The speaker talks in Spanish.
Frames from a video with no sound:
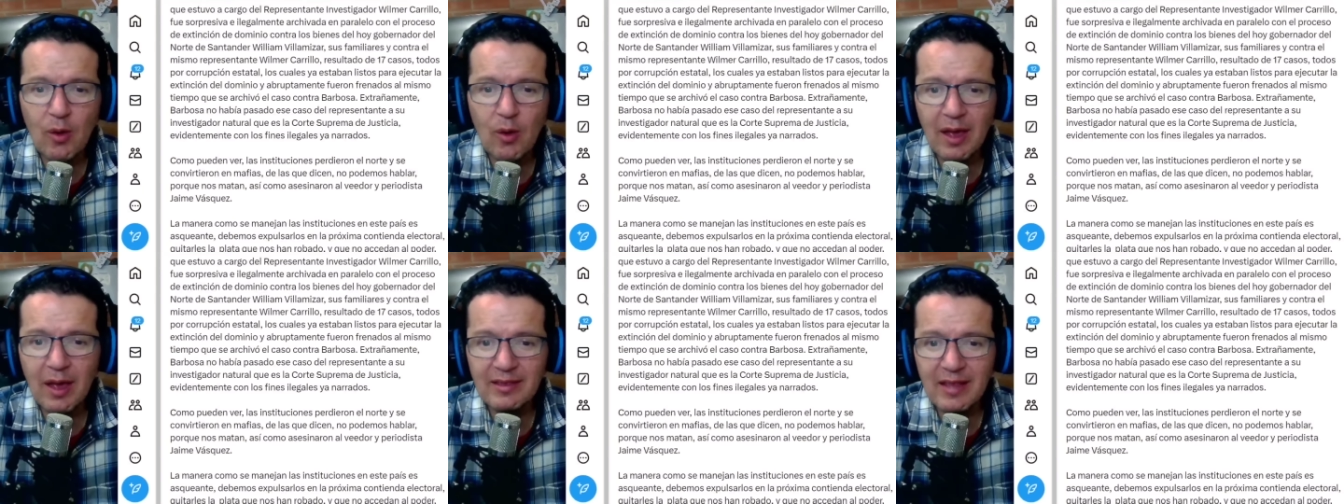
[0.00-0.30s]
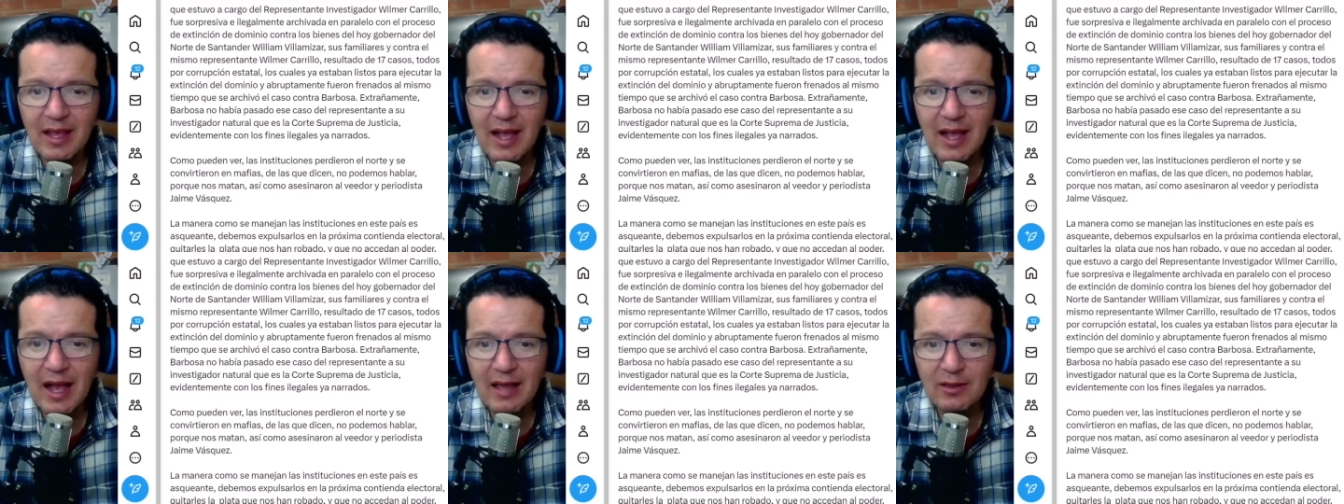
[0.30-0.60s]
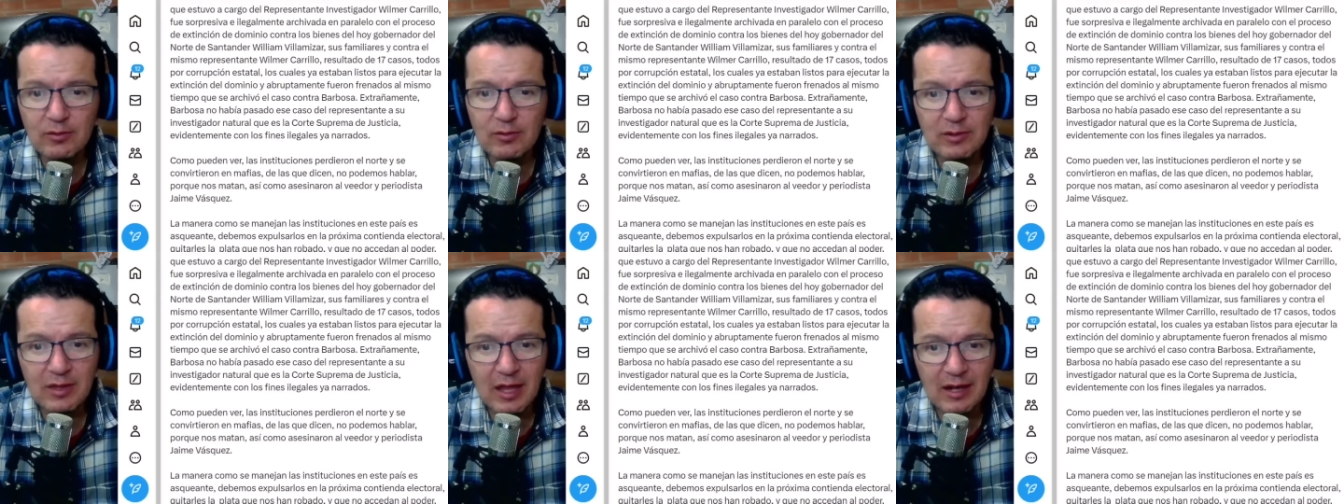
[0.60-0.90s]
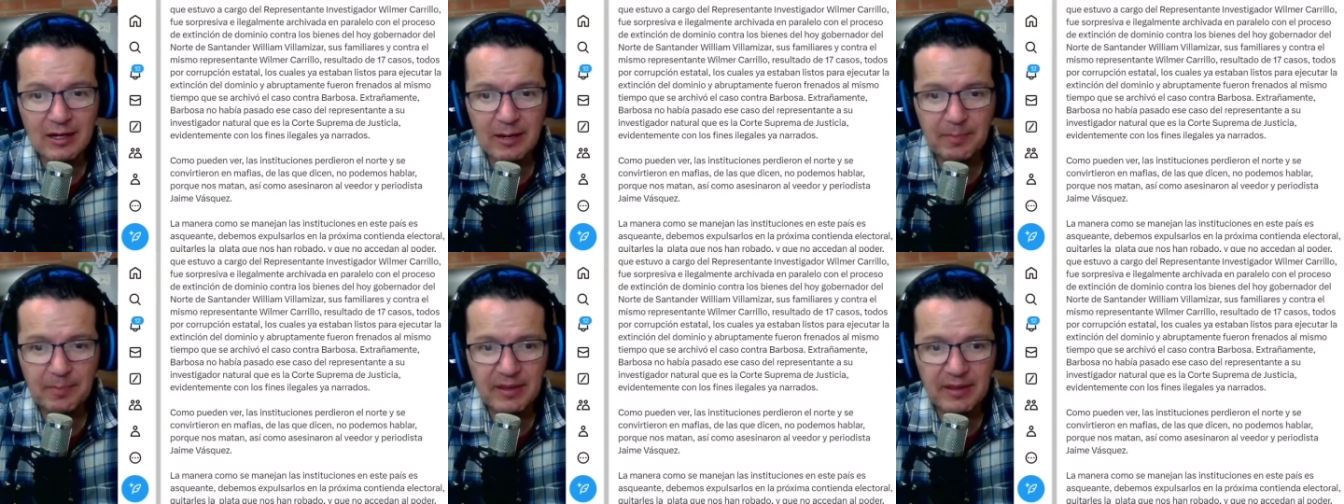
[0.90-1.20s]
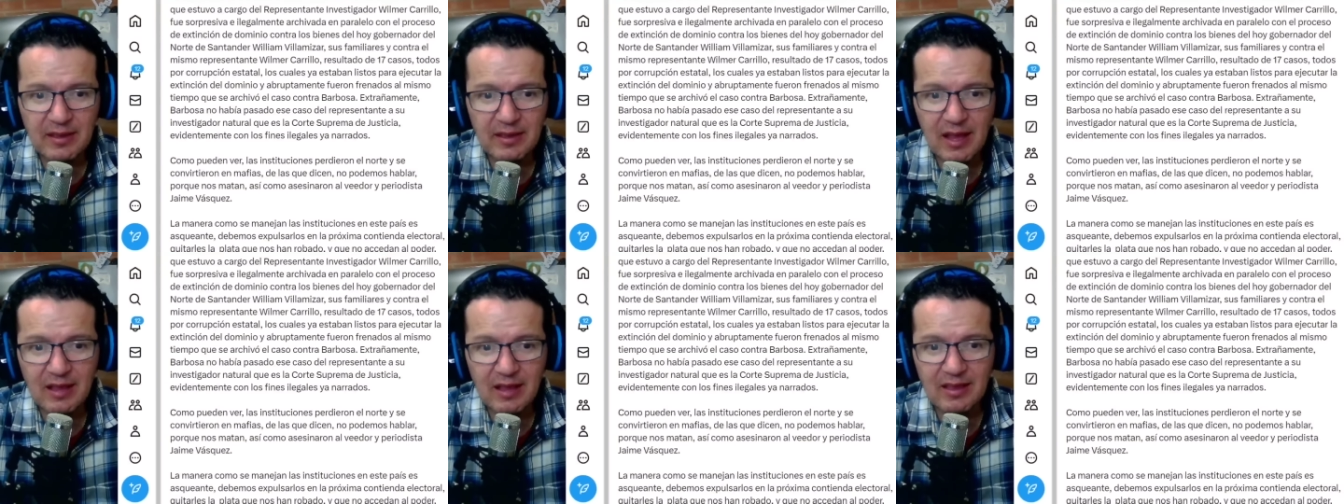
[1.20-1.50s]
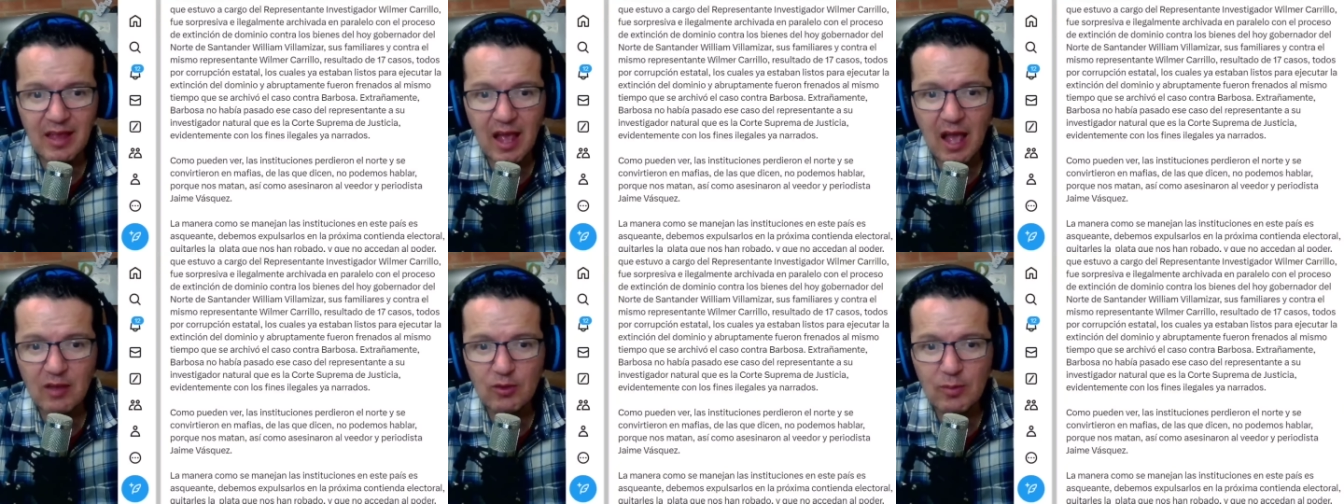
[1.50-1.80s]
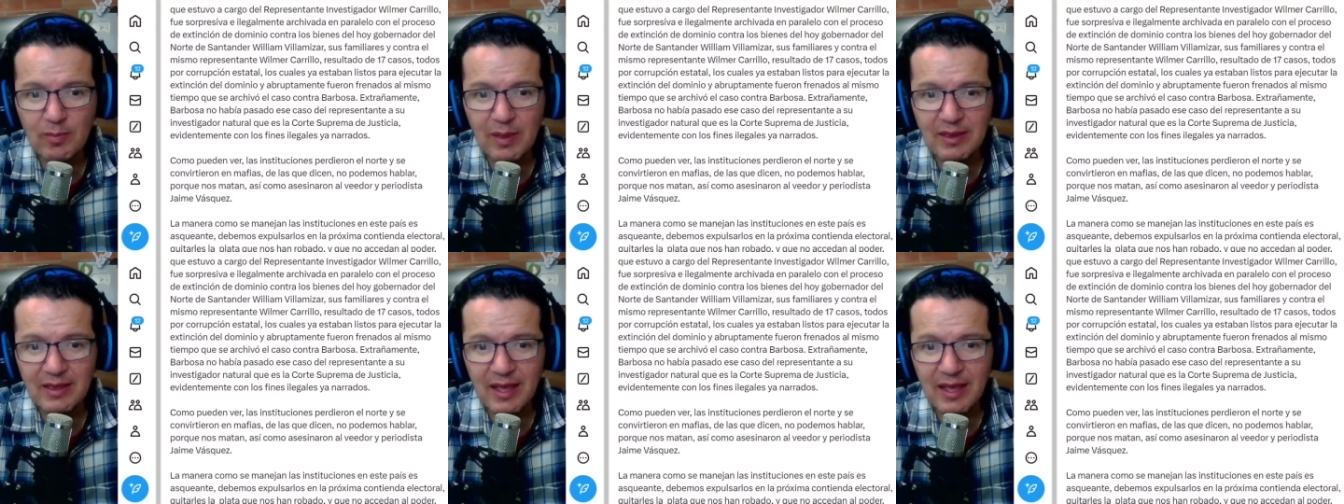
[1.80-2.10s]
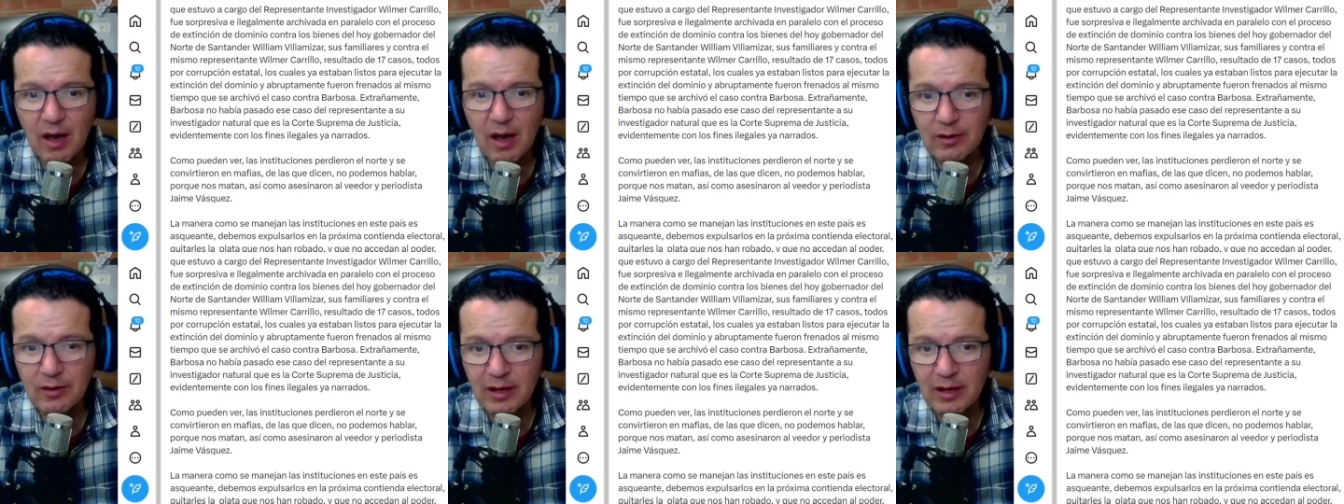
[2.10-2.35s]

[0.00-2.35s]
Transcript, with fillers: este caso del representante a su investigador